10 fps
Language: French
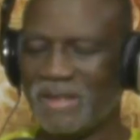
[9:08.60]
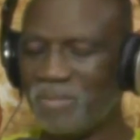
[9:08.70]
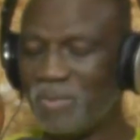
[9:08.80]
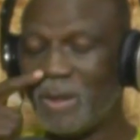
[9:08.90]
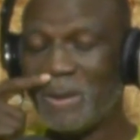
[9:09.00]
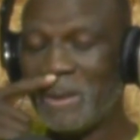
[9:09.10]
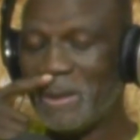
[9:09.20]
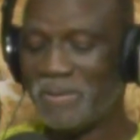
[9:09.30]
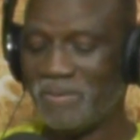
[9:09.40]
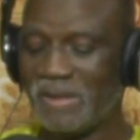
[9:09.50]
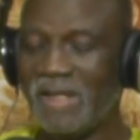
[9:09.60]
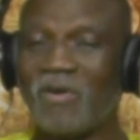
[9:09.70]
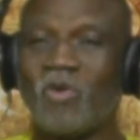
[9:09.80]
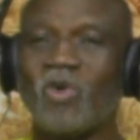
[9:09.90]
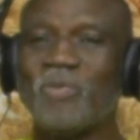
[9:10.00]
bon,
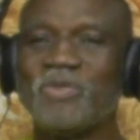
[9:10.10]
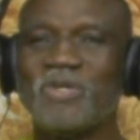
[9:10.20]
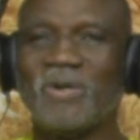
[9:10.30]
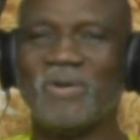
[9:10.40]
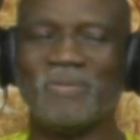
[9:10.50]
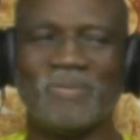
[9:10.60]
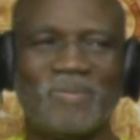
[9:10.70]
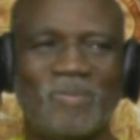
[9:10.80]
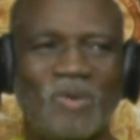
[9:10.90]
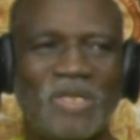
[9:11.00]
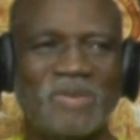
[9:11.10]
La corruption moi,